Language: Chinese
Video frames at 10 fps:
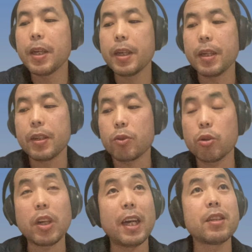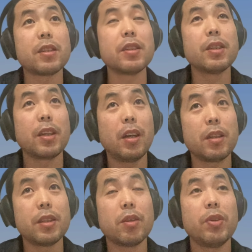嗯，所以说还是经济体
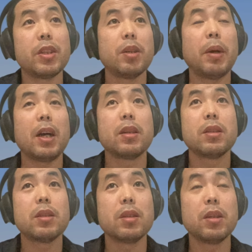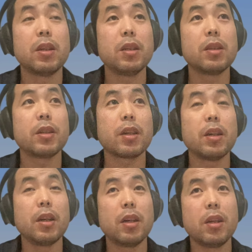量的一些问题吧，和这
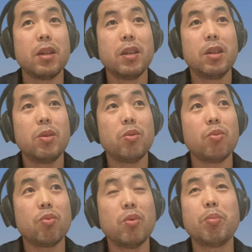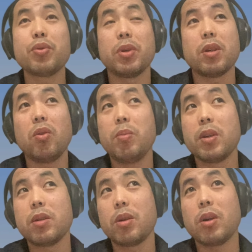个，我不觉得欧
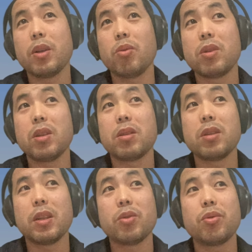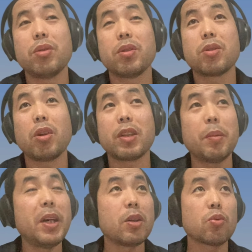盟有很多的人去炒
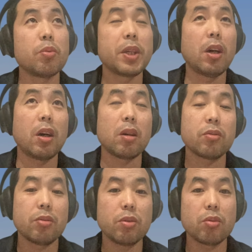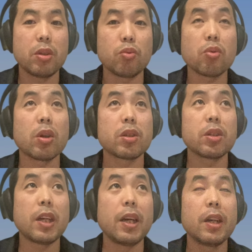丹麦的股票啊，所以说如果
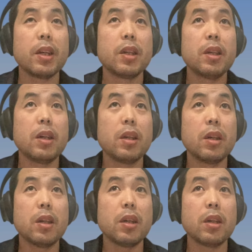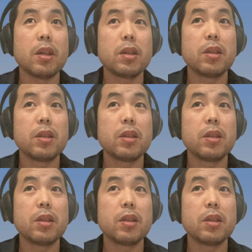是在，呃，